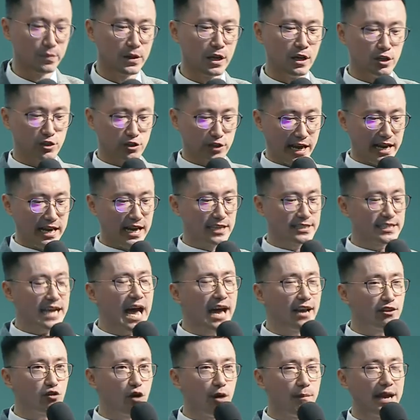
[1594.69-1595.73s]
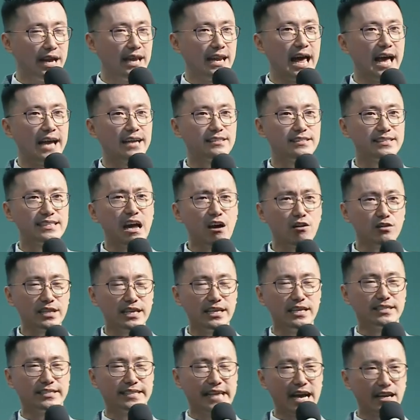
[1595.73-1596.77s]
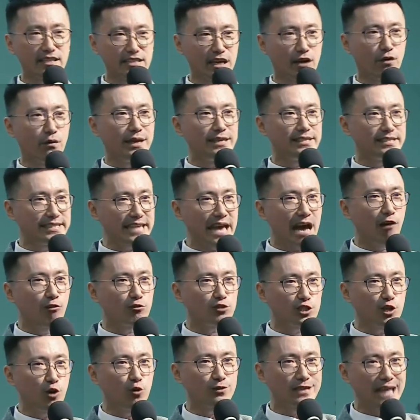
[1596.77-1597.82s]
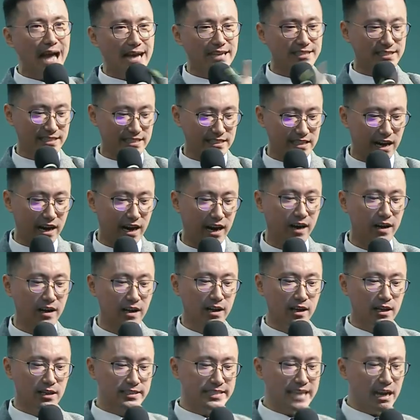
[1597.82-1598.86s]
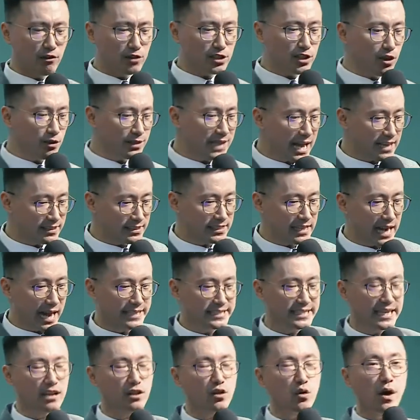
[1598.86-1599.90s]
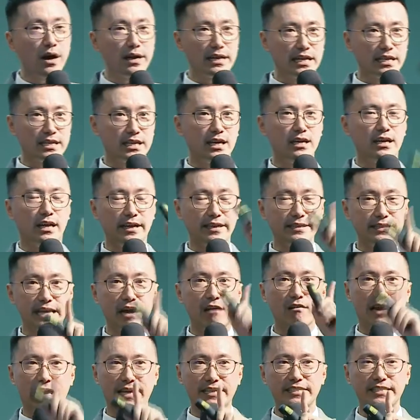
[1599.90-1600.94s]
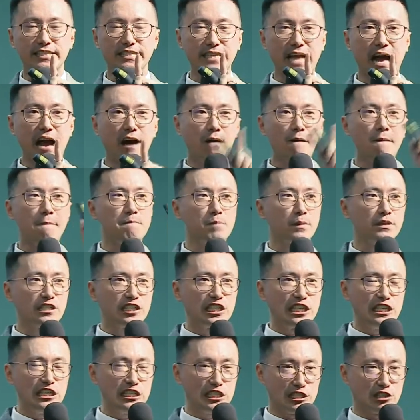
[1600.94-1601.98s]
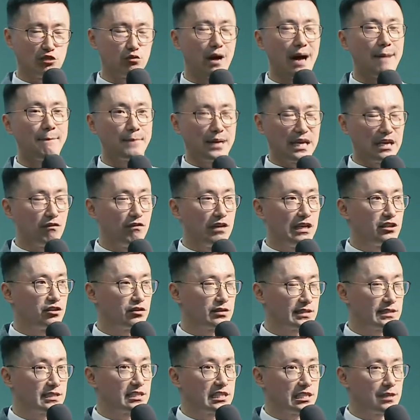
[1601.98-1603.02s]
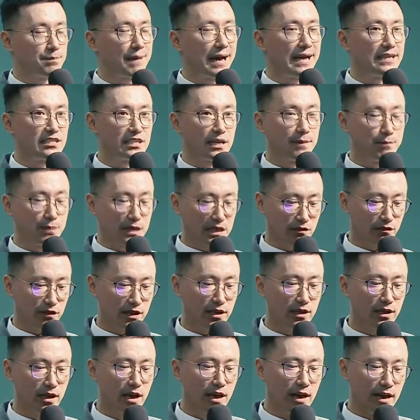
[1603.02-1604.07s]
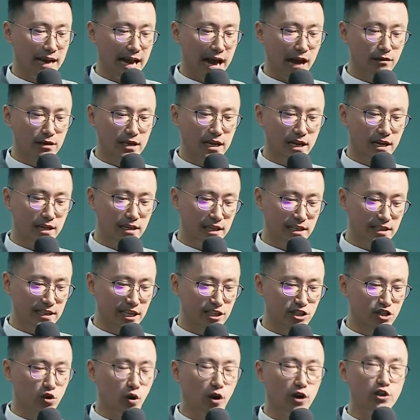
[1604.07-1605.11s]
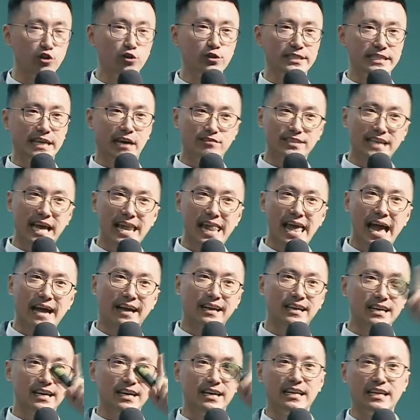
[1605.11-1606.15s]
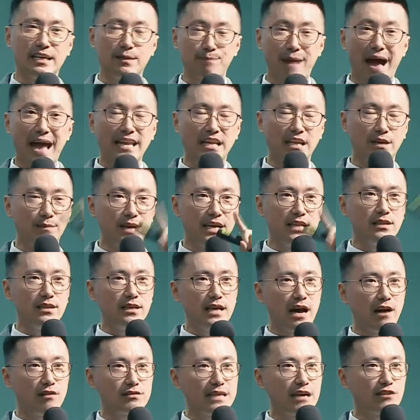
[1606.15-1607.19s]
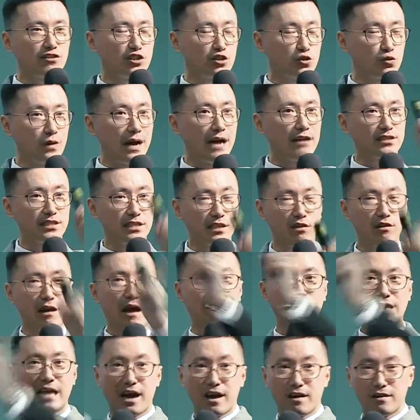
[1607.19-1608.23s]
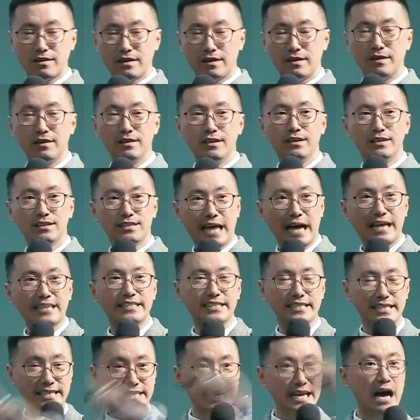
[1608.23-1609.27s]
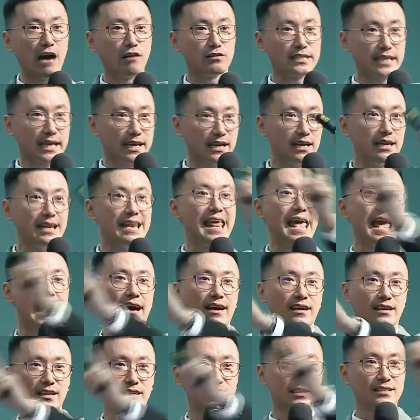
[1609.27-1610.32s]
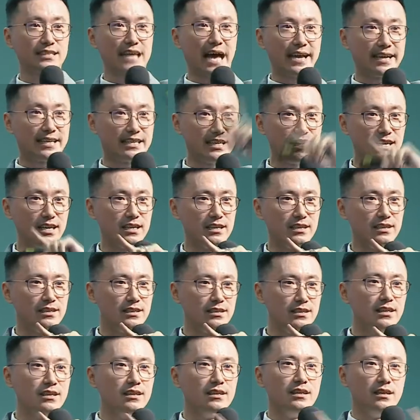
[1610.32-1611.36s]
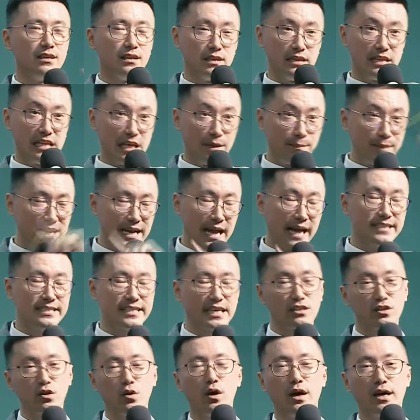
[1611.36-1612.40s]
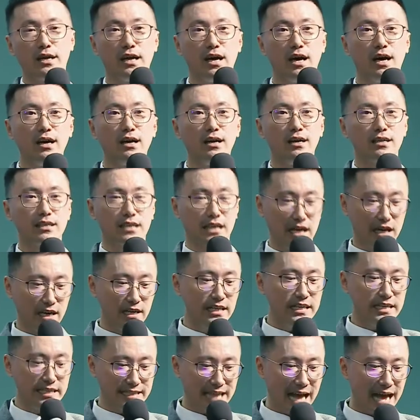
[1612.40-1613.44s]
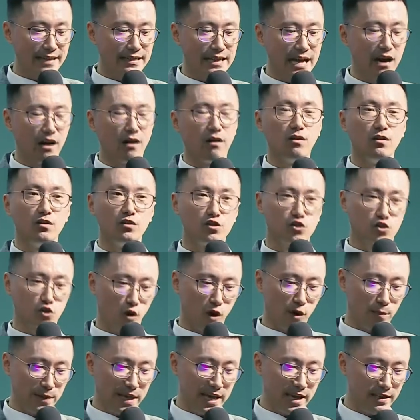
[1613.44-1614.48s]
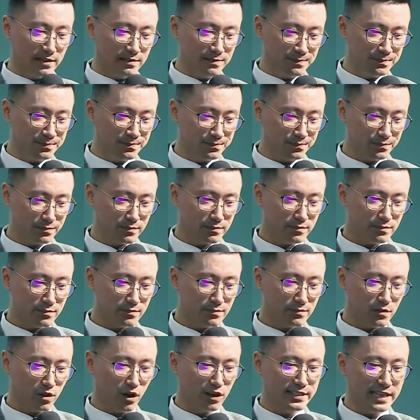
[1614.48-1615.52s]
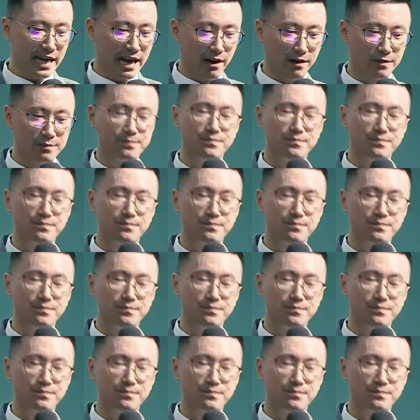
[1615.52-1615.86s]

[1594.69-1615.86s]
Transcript: 所以呢，在多美来，到底怎样成为销售大师？哈，销售大师来讲的话，你个人一定要累积到七十万 P V， 就是七百千 P V。然后呢，你的左右脚在两个礼拜里面，一号到十五号、十六号到三十一号这个两个塞哥里面来讲的话呢，可以达到左边多少？